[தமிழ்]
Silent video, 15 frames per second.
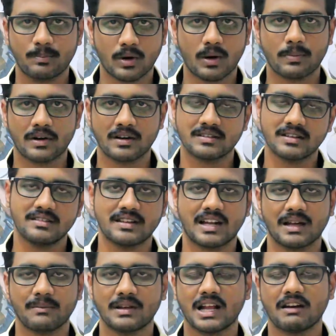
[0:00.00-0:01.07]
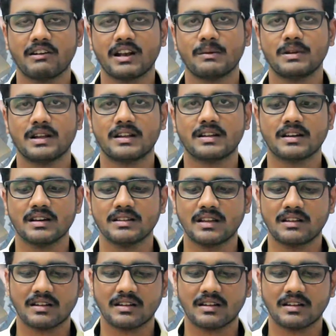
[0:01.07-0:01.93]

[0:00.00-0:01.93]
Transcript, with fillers: ப்ராப்பரான சைஸ் எல்லாமே அவைலபிளாக இருக்குது தென்